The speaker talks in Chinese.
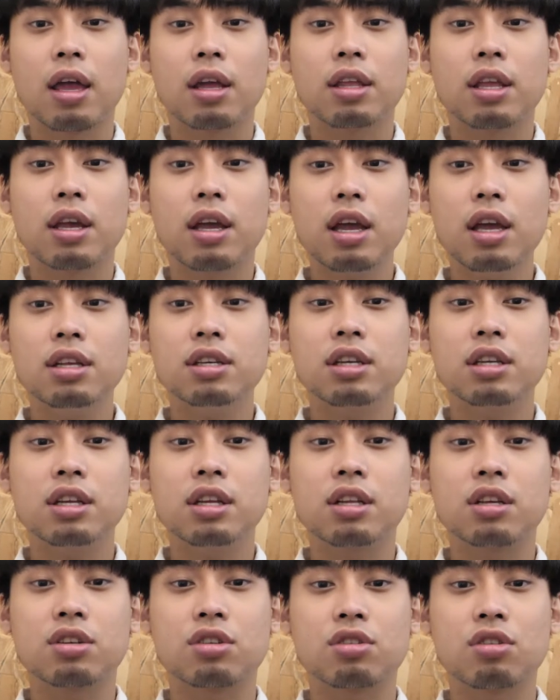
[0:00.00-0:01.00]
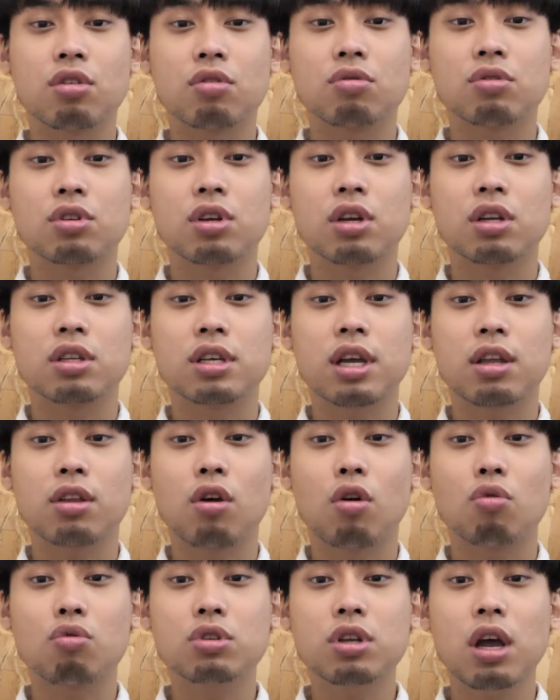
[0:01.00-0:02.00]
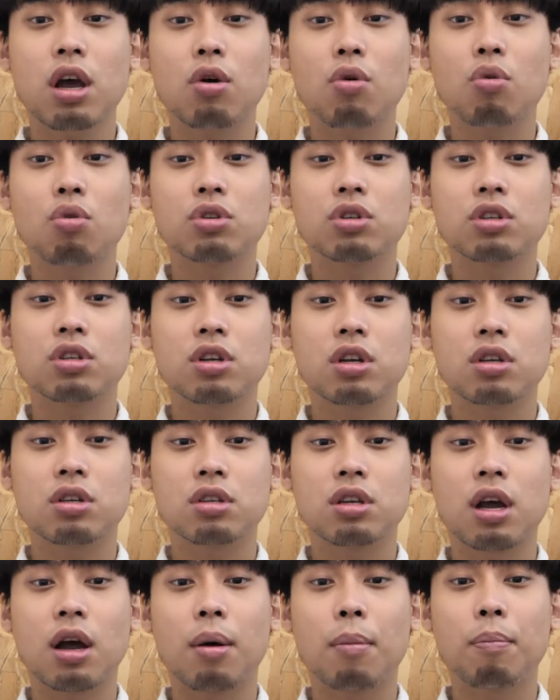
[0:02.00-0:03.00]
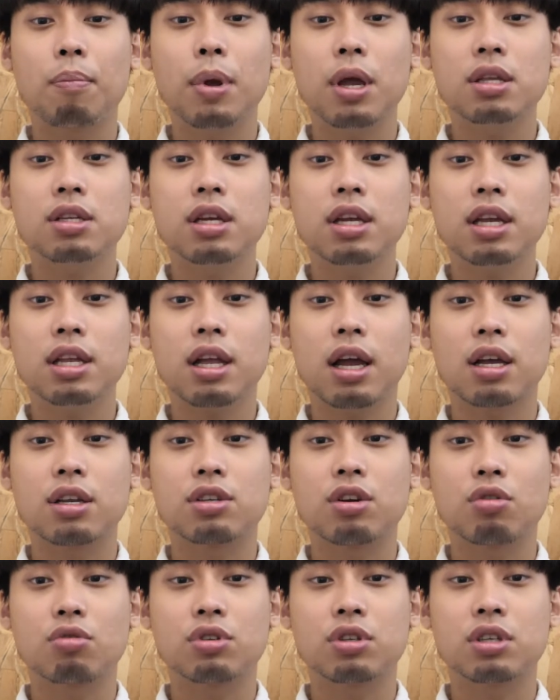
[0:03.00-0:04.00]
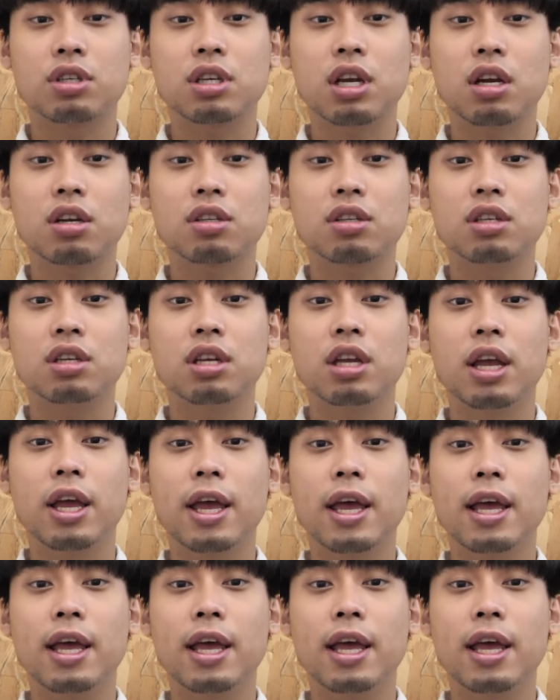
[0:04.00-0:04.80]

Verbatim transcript: 你可以请你的使用者在头上或是身上背着一台小型相机，